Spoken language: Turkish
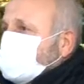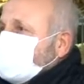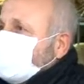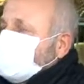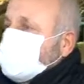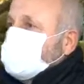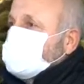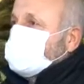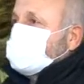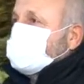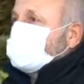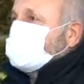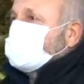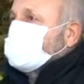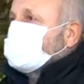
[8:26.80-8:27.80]
bir de
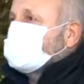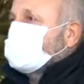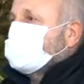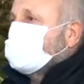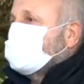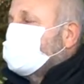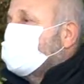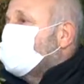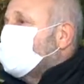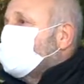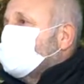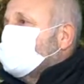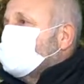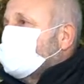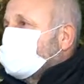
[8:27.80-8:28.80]
belediyelerimizin işte
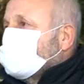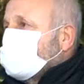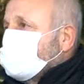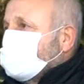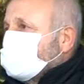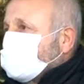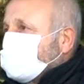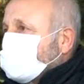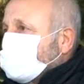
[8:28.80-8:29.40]
bizden gelip